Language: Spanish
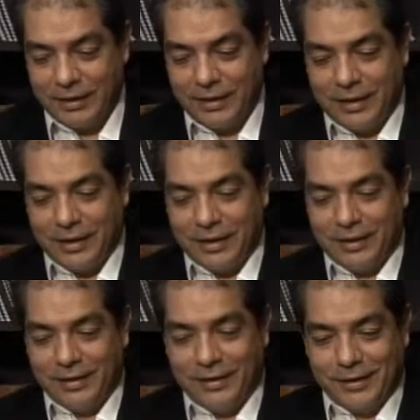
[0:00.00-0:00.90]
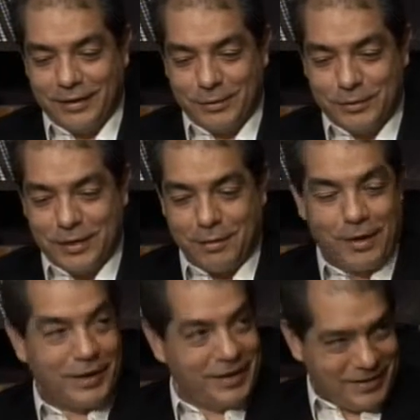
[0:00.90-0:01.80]
que, nos trajo
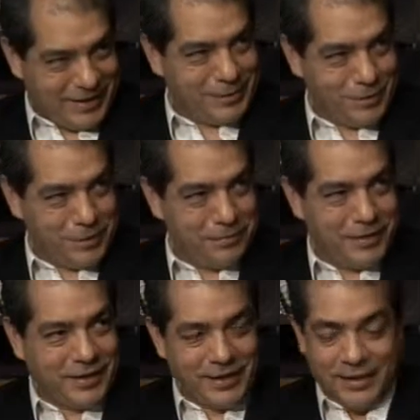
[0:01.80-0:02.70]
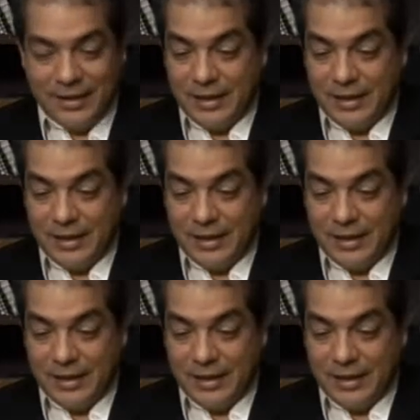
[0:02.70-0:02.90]
aquí, el caso de FICREA,